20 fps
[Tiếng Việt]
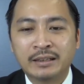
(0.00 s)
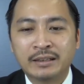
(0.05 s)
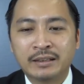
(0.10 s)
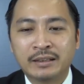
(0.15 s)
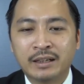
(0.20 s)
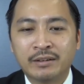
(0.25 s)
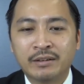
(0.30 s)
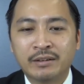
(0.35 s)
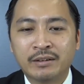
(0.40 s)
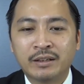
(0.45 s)

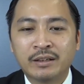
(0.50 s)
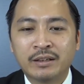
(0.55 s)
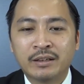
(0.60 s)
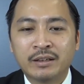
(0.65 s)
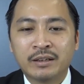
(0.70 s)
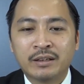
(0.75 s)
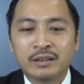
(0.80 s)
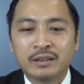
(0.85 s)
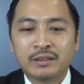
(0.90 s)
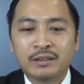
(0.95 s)
đấy,
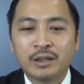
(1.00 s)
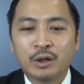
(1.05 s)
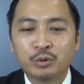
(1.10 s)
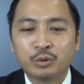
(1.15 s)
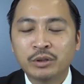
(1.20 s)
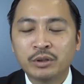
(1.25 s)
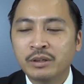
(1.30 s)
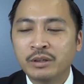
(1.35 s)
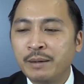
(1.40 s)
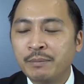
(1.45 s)
đầu
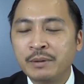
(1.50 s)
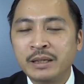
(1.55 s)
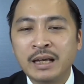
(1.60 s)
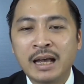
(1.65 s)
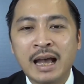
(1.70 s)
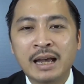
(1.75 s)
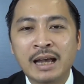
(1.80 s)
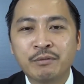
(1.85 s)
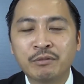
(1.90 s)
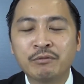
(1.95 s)
tư
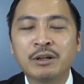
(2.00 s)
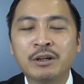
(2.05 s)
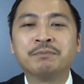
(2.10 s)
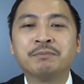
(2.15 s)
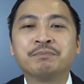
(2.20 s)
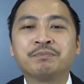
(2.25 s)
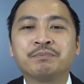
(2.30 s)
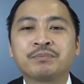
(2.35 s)
fdi vân vân